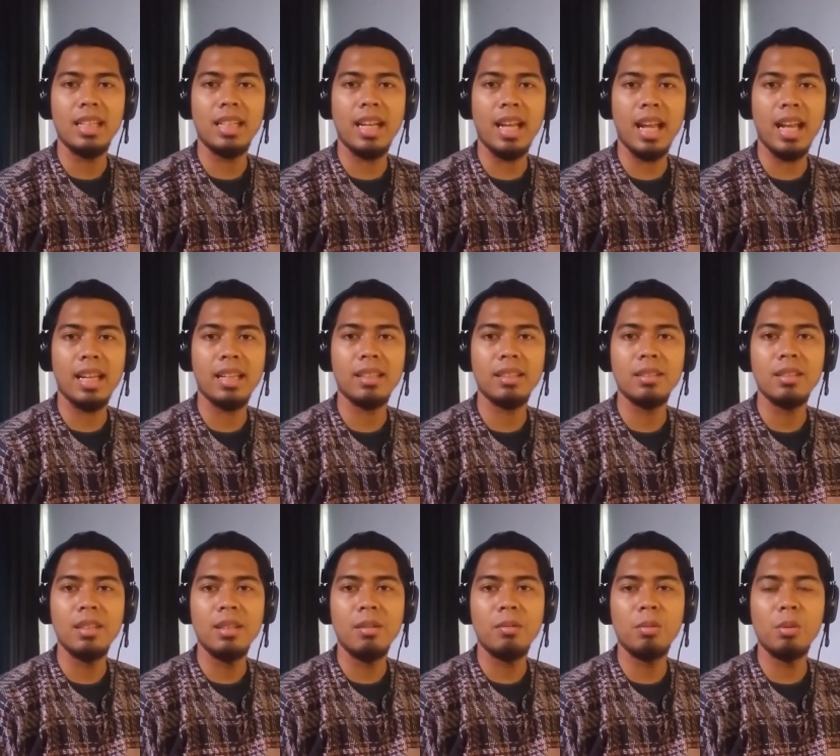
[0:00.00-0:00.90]
nah
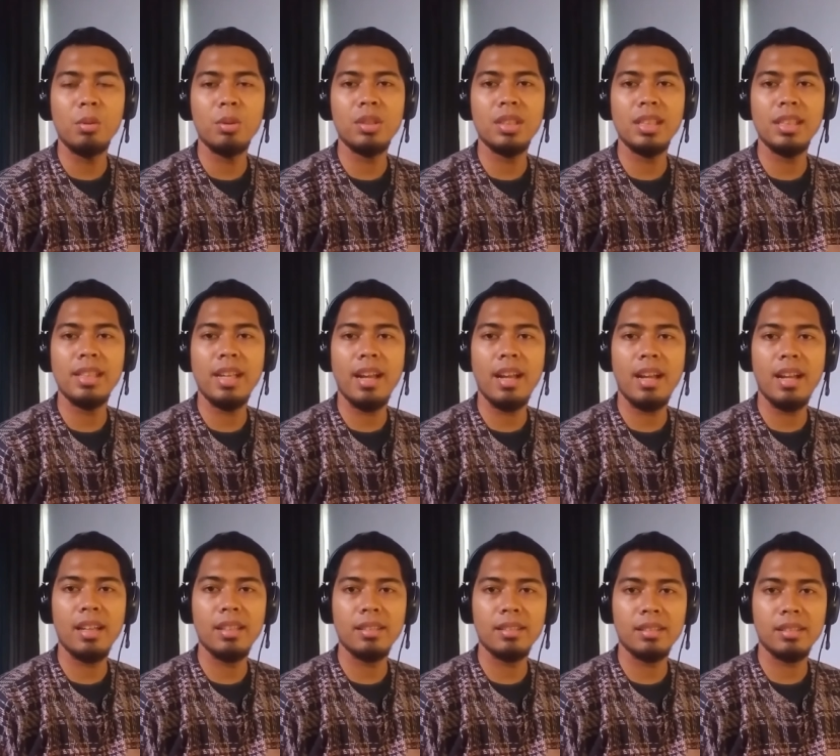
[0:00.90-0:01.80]

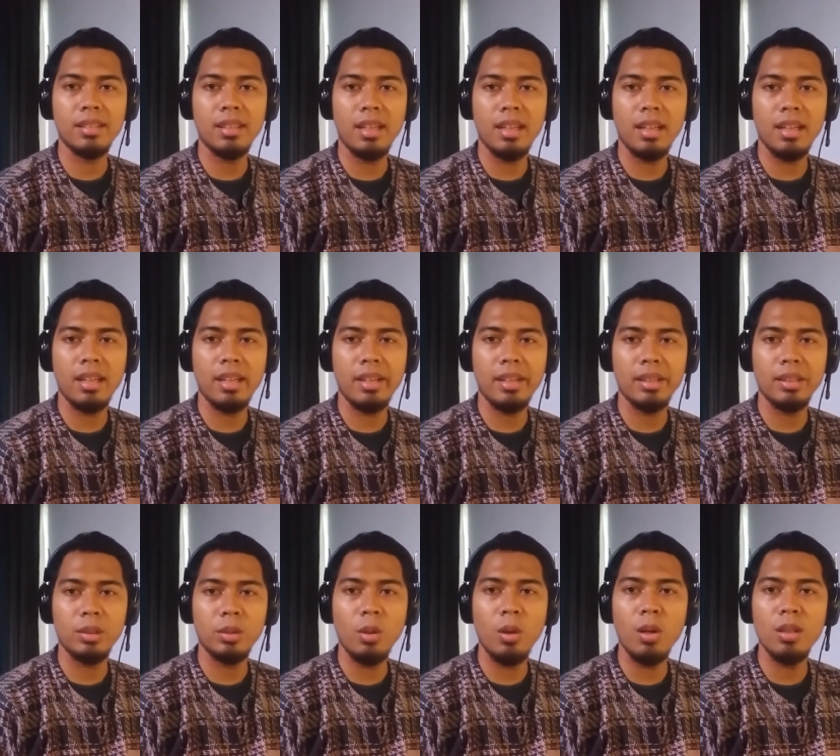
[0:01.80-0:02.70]
fungsinya
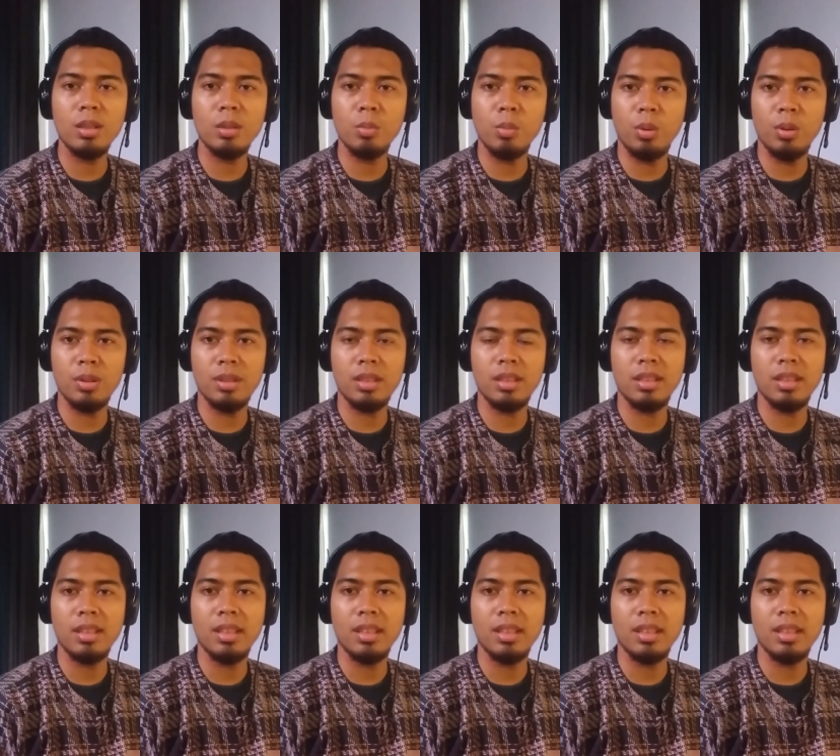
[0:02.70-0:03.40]
uh, tool Smooth